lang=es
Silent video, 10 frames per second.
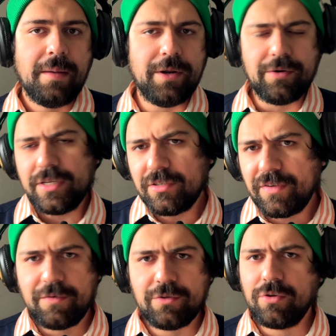Pero
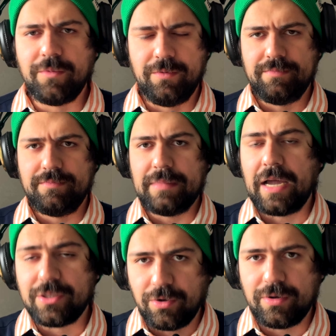Christopher Abbott como
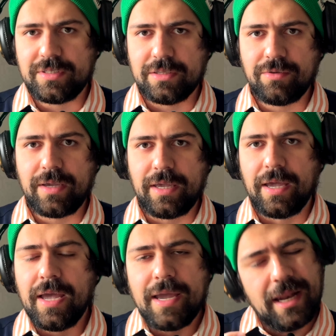actor siento que
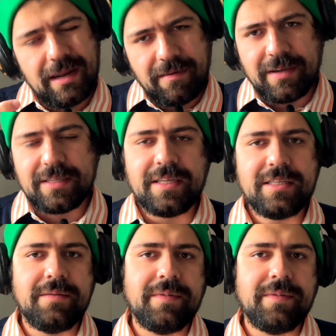eleva bastante este